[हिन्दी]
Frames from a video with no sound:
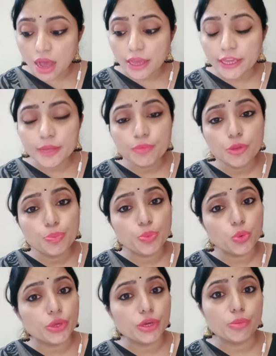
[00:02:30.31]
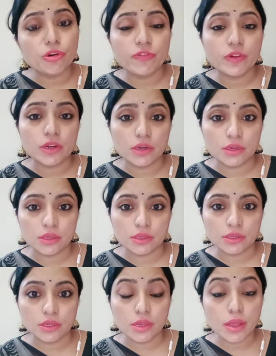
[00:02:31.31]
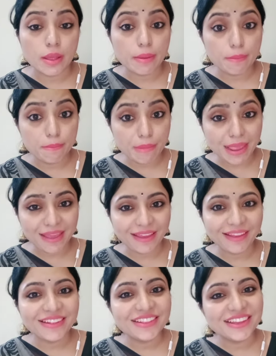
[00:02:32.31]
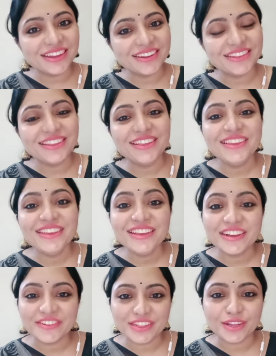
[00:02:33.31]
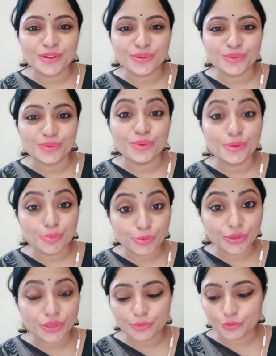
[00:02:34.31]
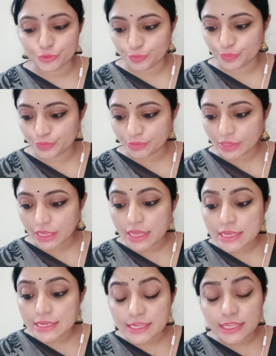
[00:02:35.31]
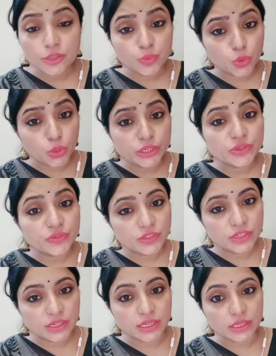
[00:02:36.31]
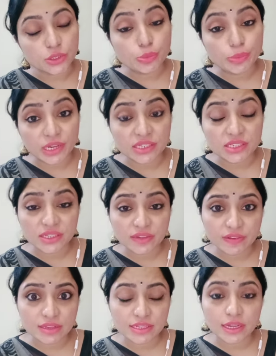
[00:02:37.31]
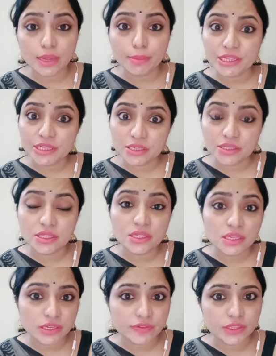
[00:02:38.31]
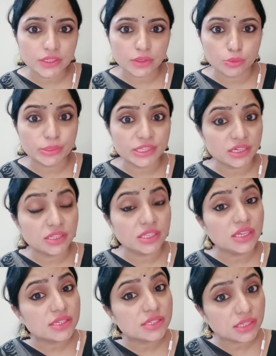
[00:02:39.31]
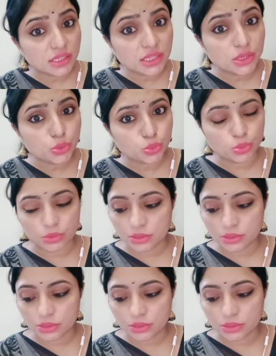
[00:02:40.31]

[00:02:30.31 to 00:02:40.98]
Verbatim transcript: आई एम द पोएम ऑफ अर्थ मैं धरती की कविता हूँ पोएम हूँ सेट द वॉइस ऑफ द रेन तो बारिश की आवाज़ ने कहा मैं धरती की कविता हूँ मैं धरती का संगीत हूँ